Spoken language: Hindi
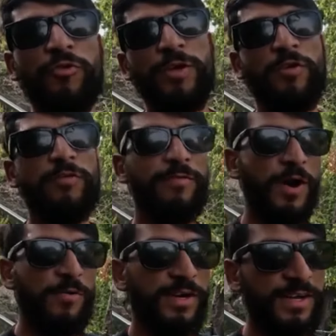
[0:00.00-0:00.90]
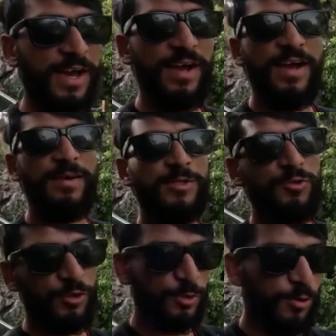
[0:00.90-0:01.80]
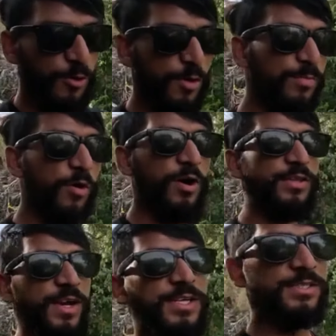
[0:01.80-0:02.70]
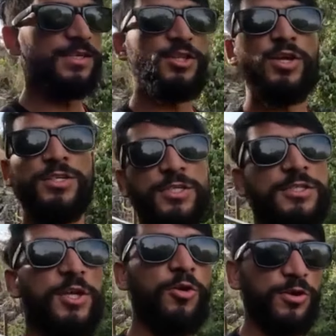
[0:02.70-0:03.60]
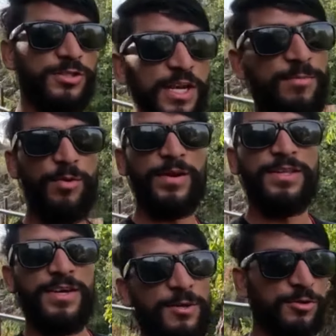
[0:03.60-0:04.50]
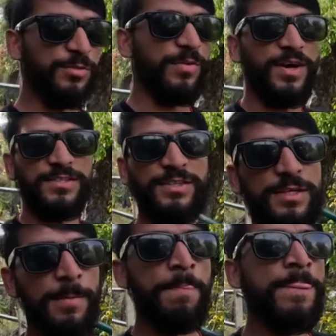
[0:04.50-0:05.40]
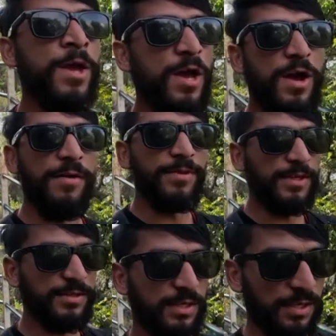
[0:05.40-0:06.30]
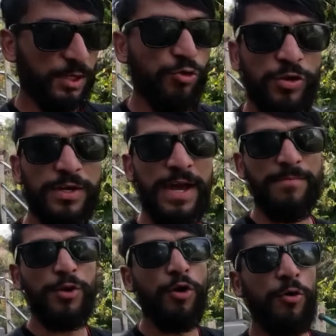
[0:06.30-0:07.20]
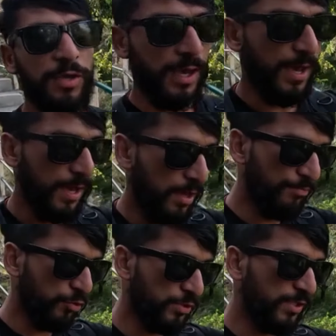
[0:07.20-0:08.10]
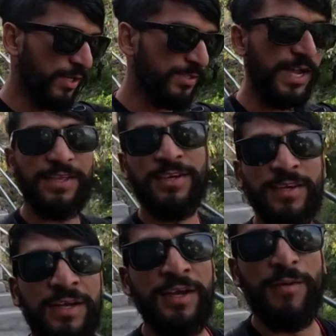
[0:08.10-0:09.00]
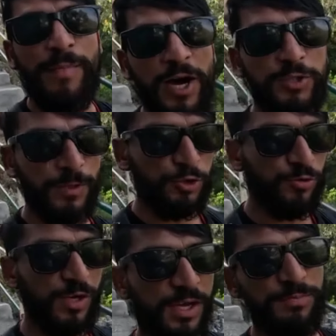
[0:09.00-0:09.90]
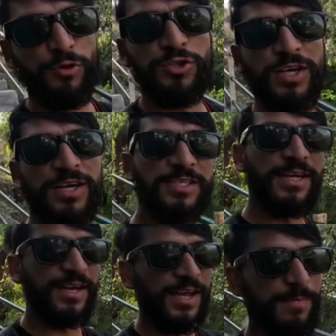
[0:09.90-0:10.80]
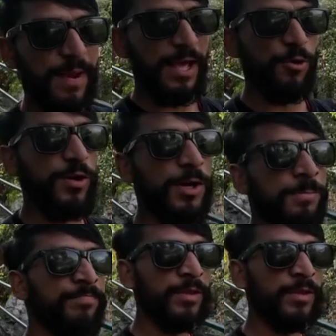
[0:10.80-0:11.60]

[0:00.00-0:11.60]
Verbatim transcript: क्वीन ऑफ माउंटेन कहा गया है मसूरी को और बहुत ही गाइस कितनी अच्छी अच्छी लोकेशन आपको मैंने दिखाई कुछ इस प्रकार से थी अभी देखते हैं क्योंकि टाइम भी हो गया है अब तो सीधा शायद पाँच बज चुके हैं अब तो सीधा घर जाने का ही प्लान होगा